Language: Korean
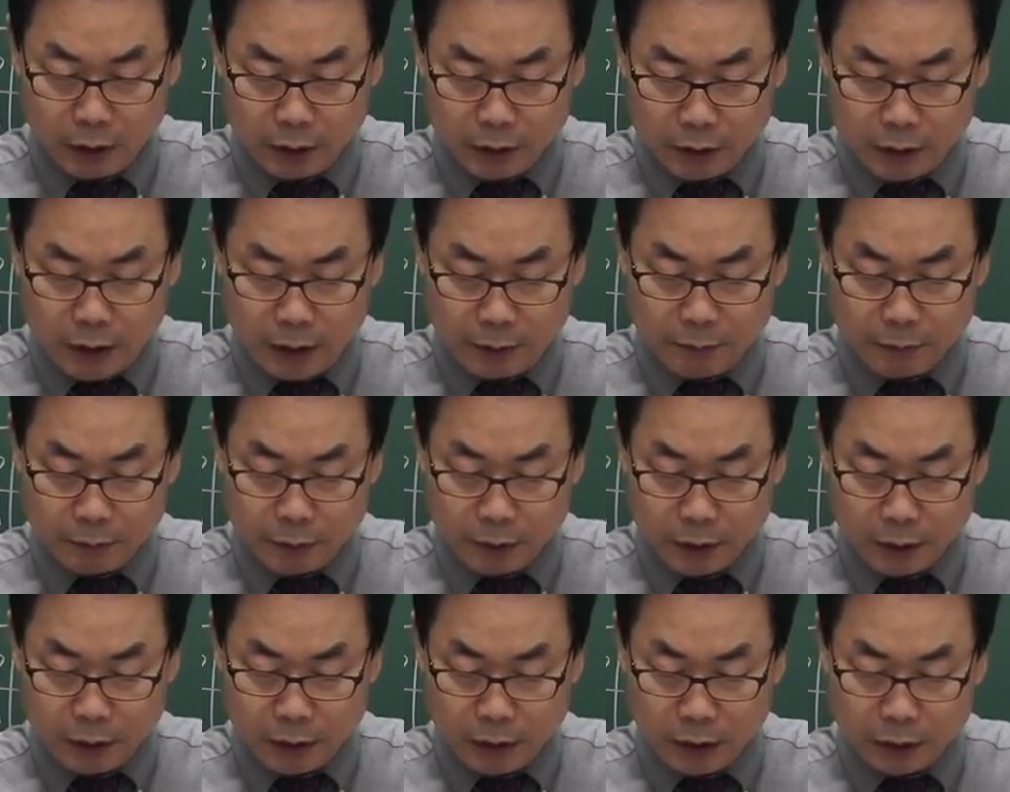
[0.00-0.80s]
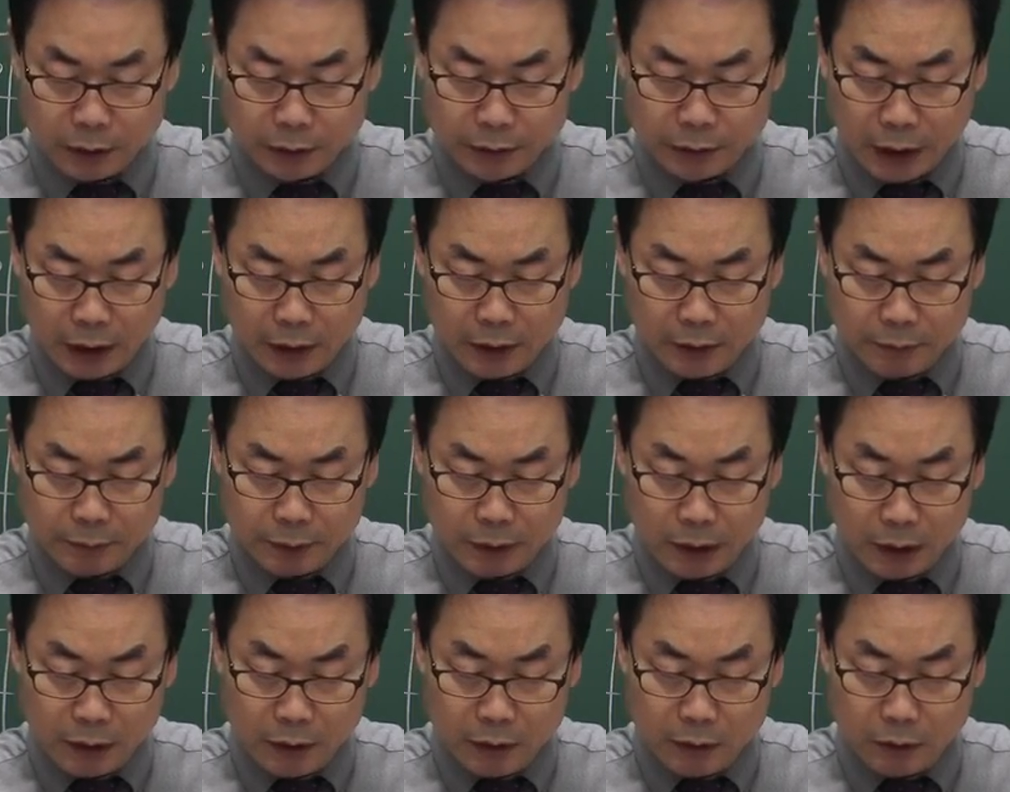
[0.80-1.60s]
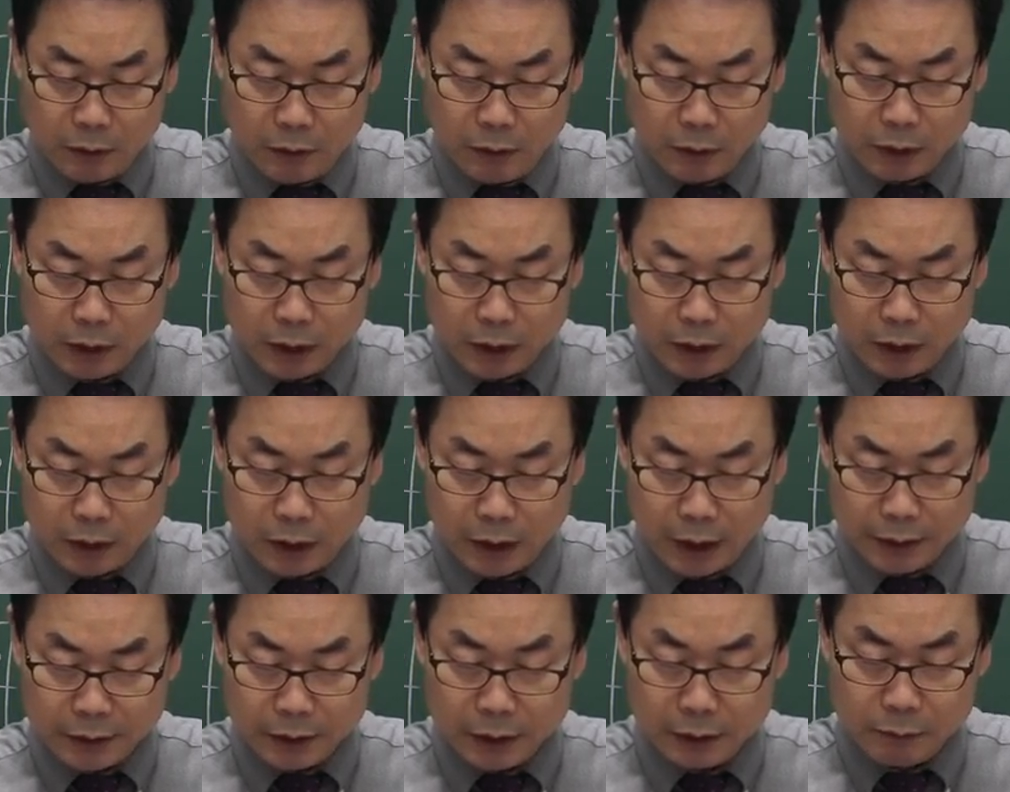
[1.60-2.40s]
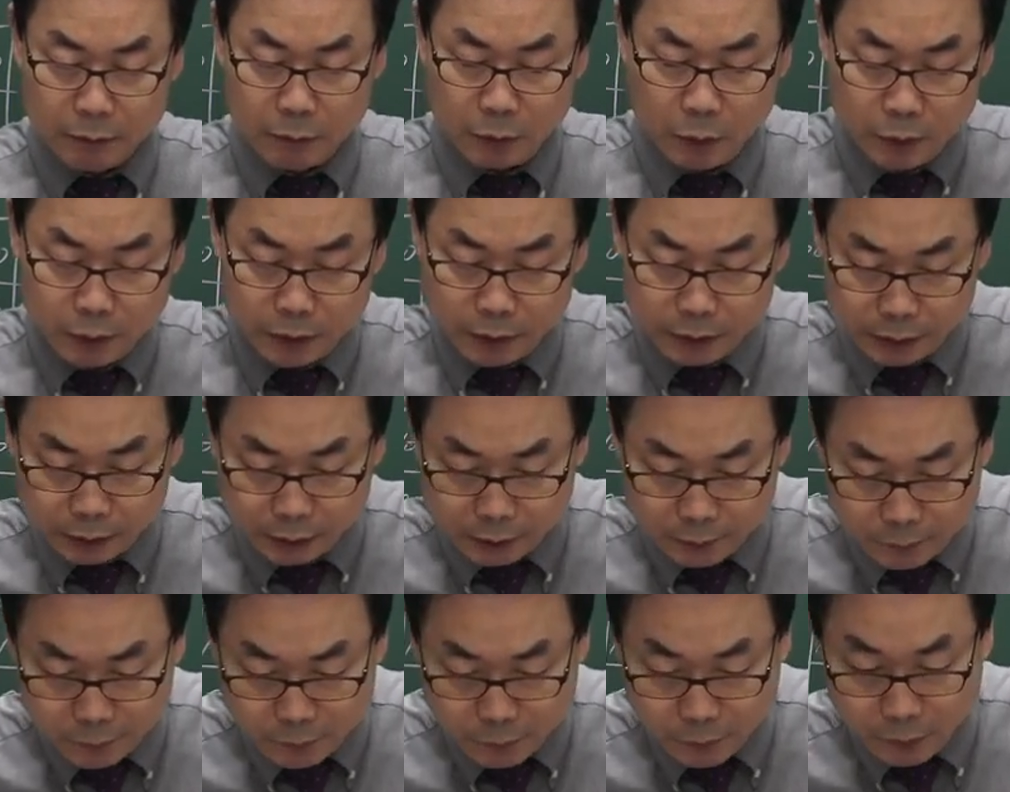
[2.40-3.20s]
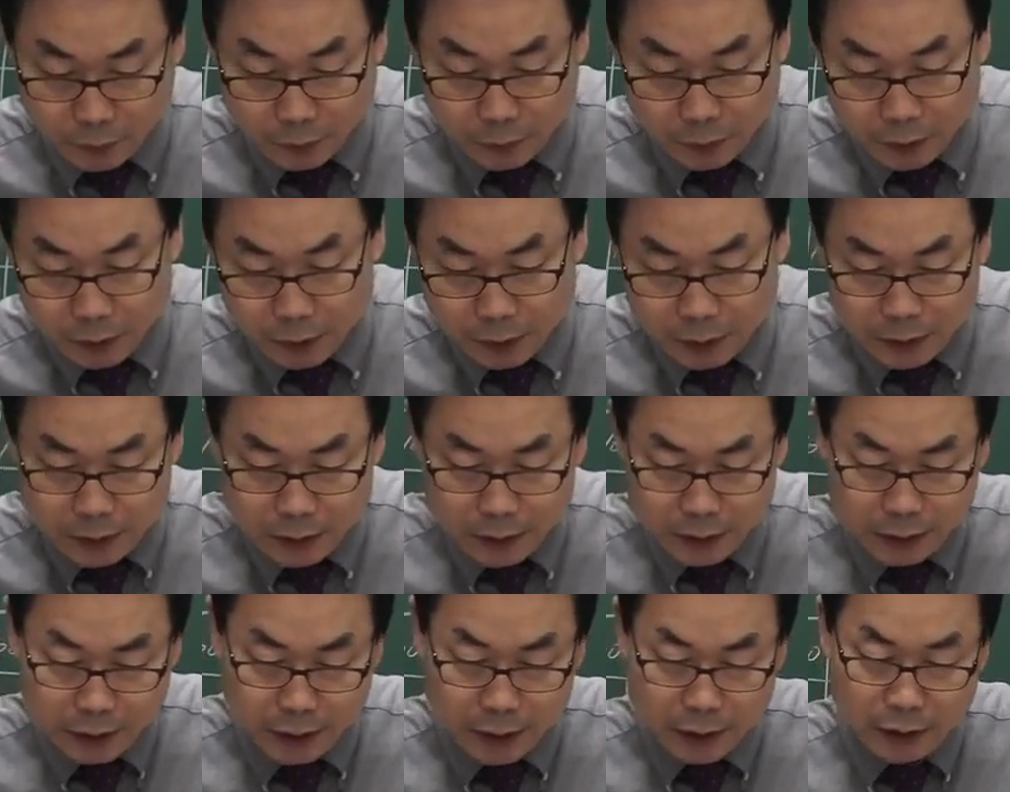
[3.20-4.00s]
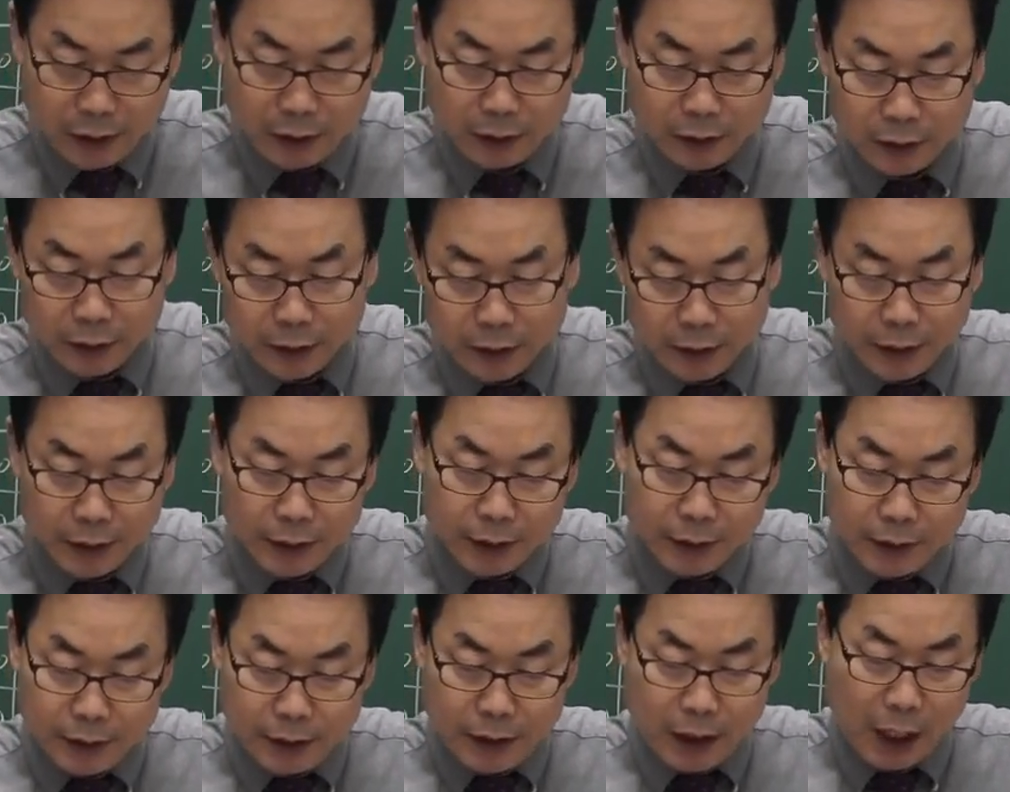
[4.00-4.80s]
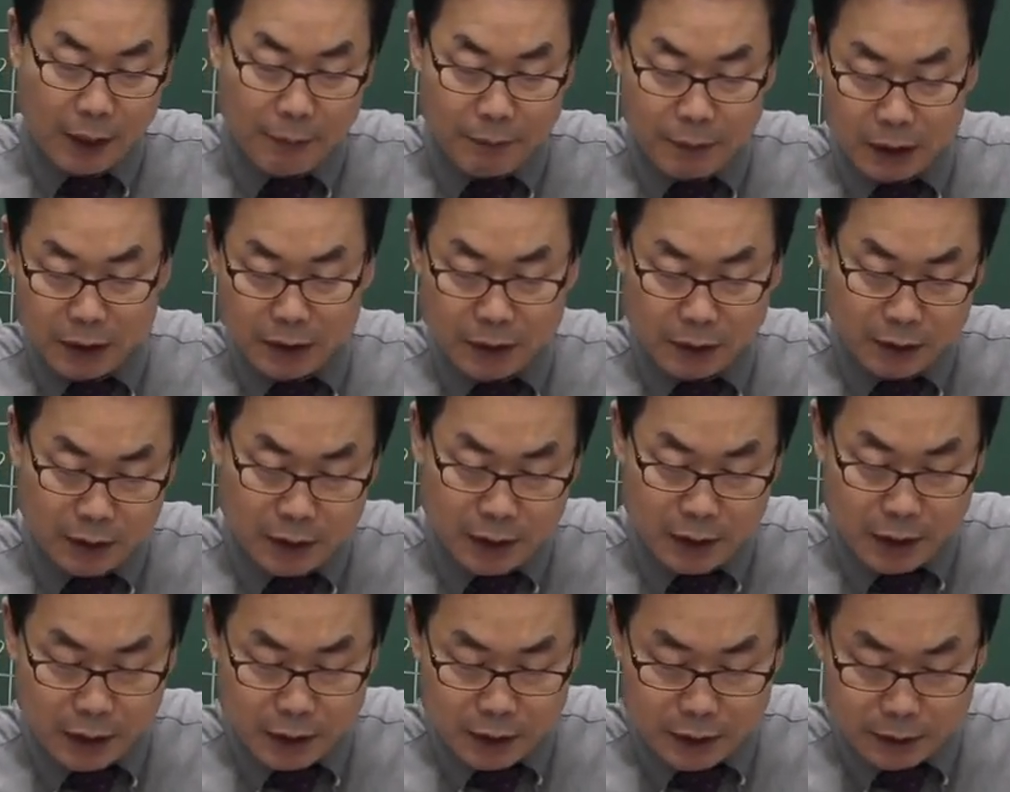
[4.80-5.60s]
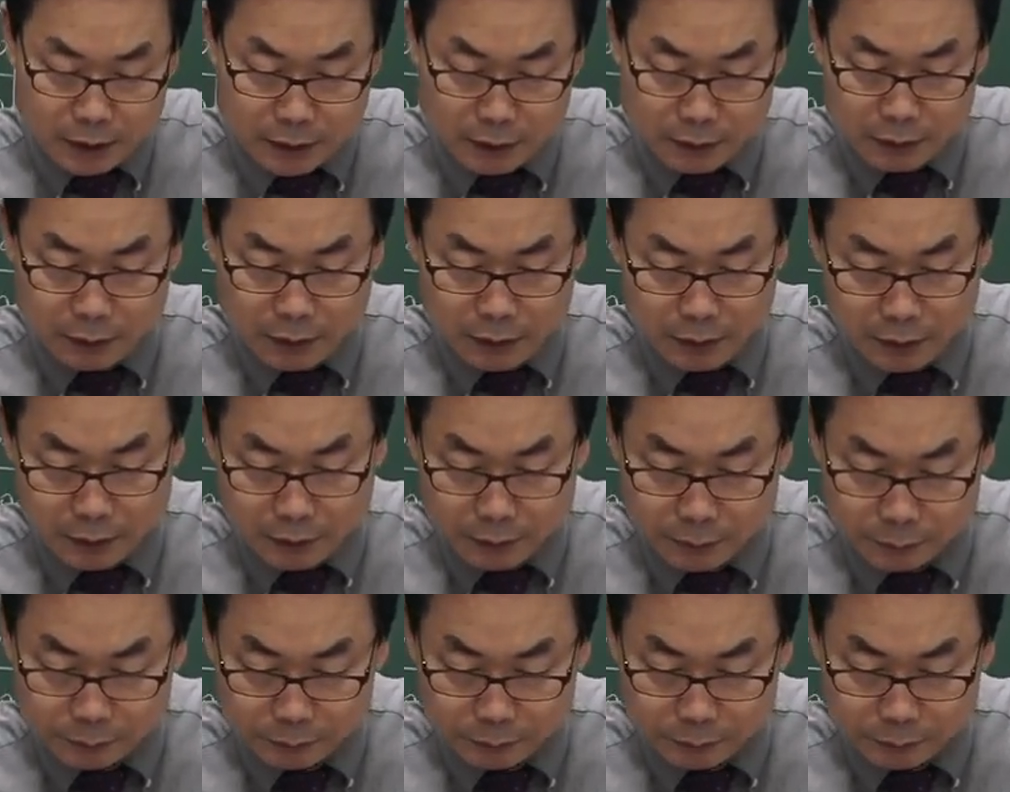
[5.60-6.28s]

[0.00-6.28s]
3. 작업장 근로자가 가장 보기 쉬운 곳. 그러니까 이 MSDS는